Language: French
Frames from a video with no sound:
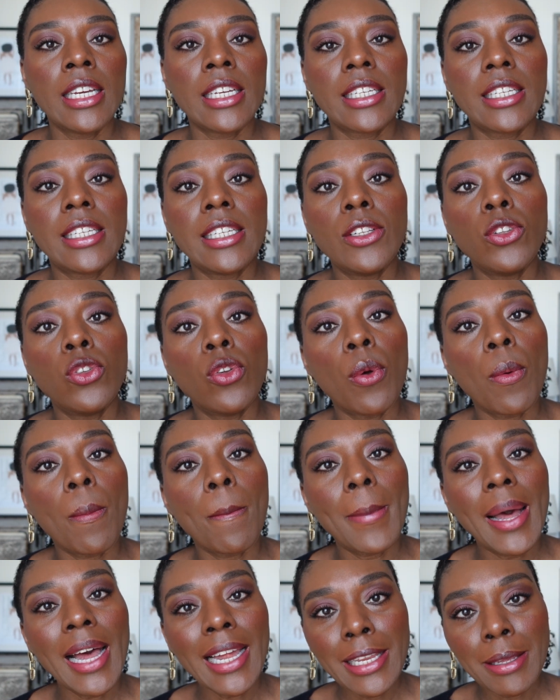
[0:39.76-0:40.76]
qui ne
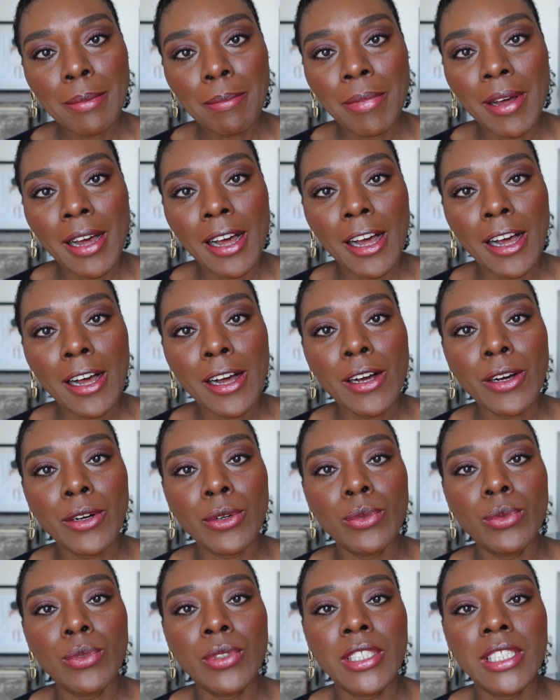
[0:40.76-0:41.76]
m'allaient pas
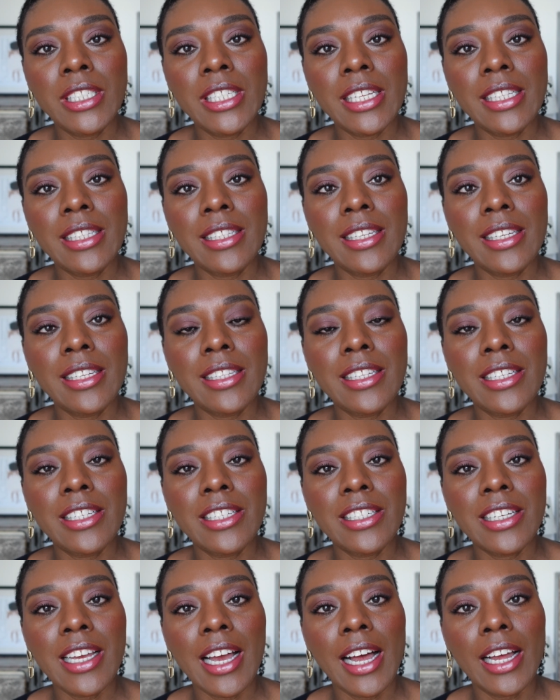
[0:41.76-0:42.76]
ou qui étaient
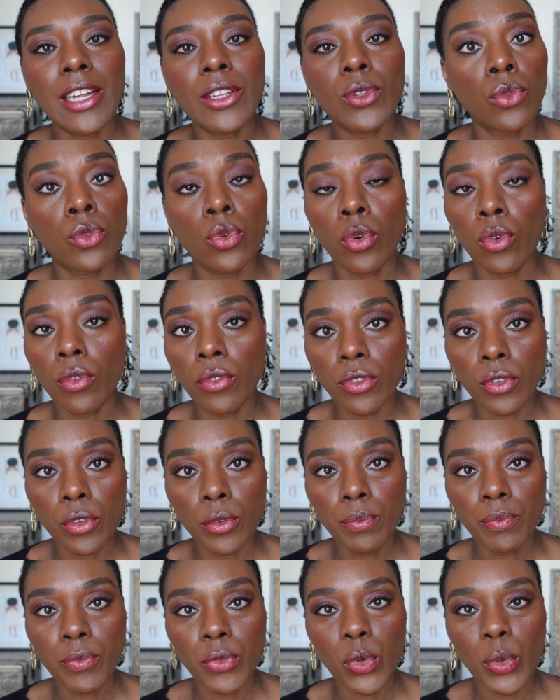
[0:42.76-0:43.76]
déjà trop
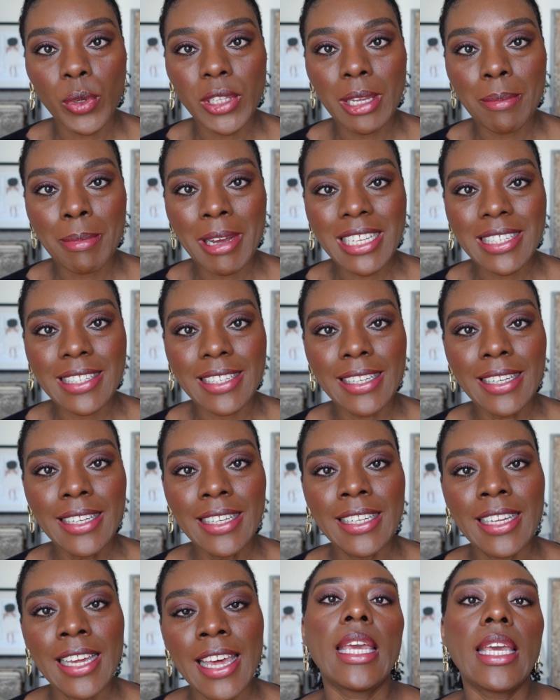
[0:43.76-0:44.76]
vieux, trop dépassés.
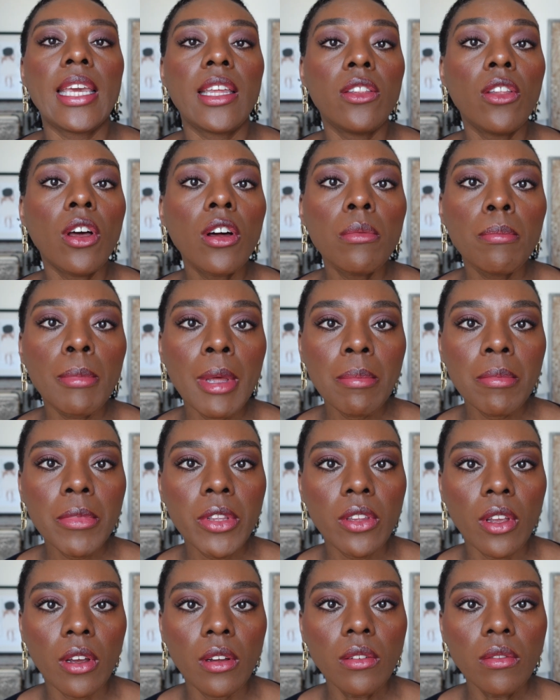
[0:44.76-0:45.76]
Et dans le même
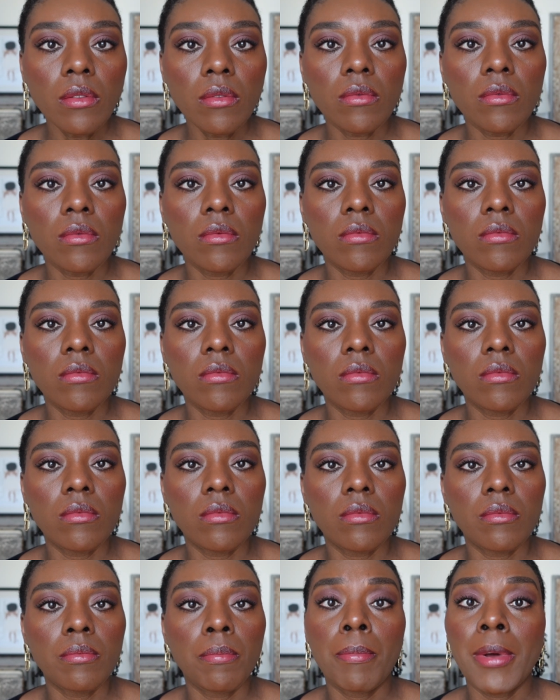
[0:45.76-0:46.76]
temps,
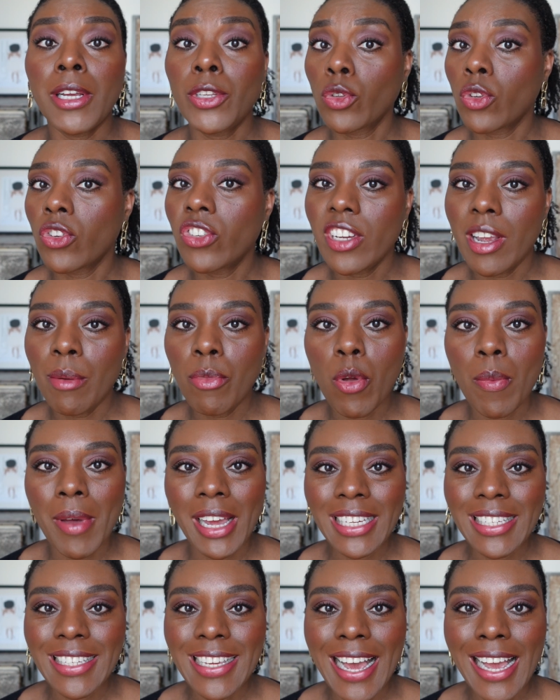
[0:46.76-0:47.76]
parce que j'aime le
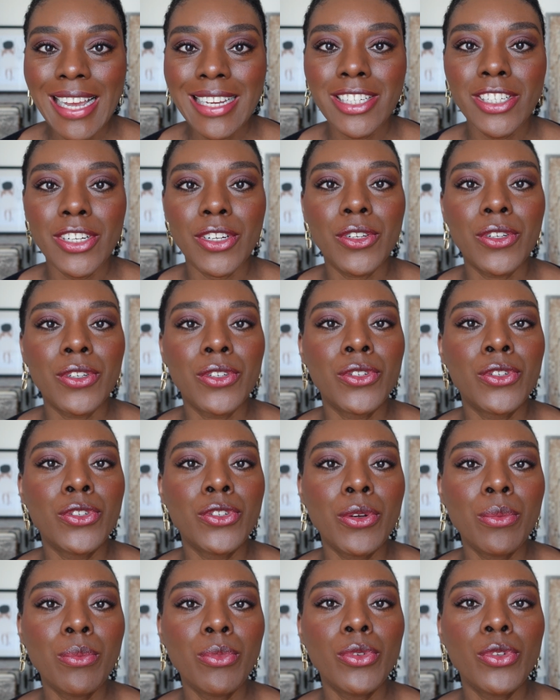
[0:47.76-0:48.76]
maquillage,
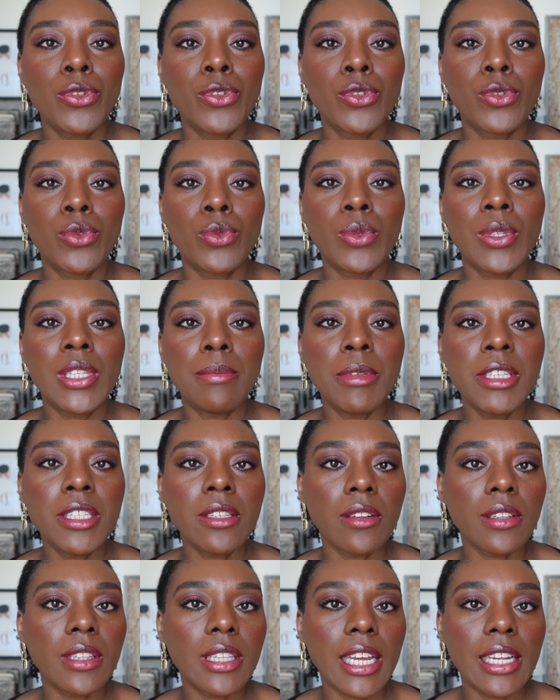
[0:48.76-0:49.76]
je me suis mise
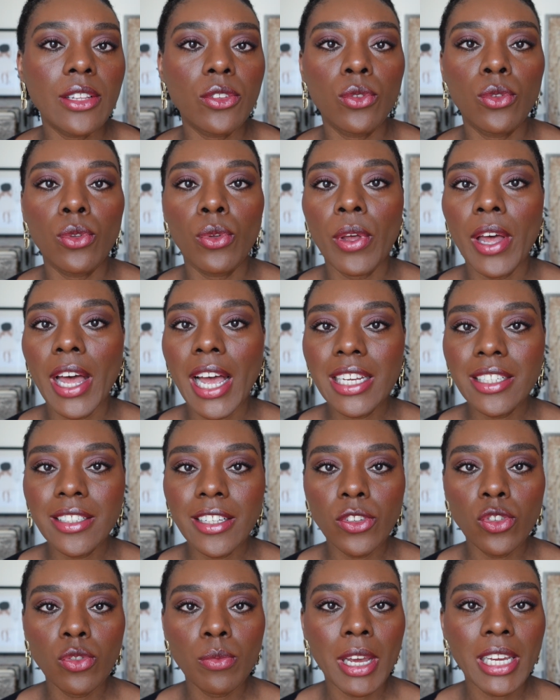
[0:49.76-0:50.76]
en tête de
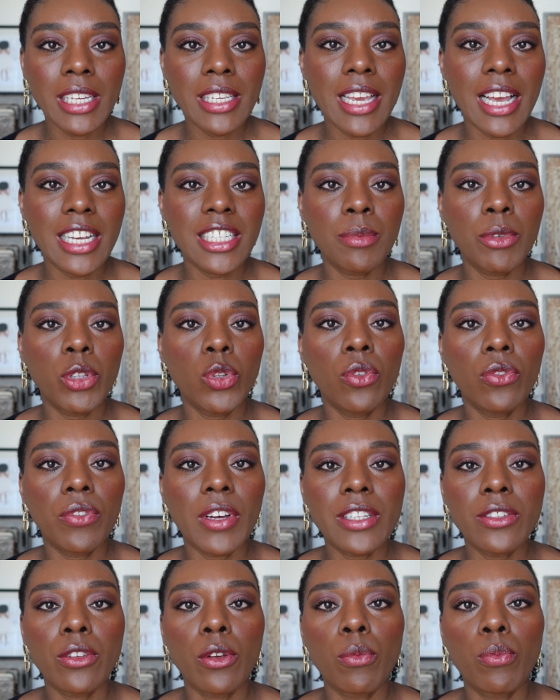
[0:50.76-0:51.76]
racheter du maquillage mais de
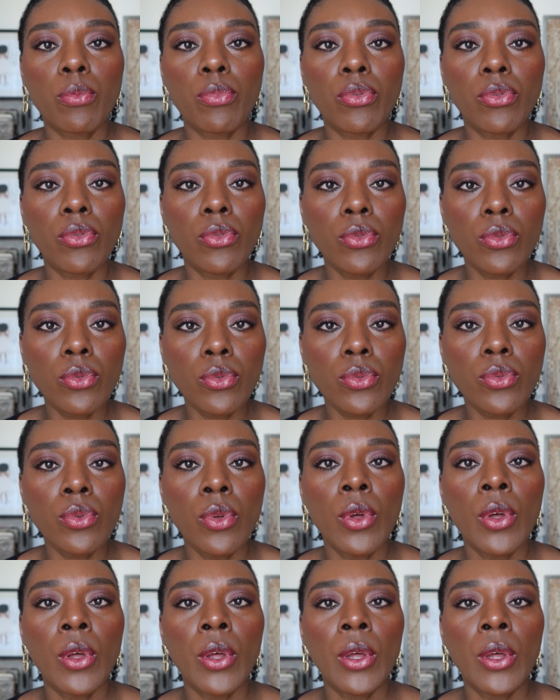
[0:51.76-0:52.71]
façon plus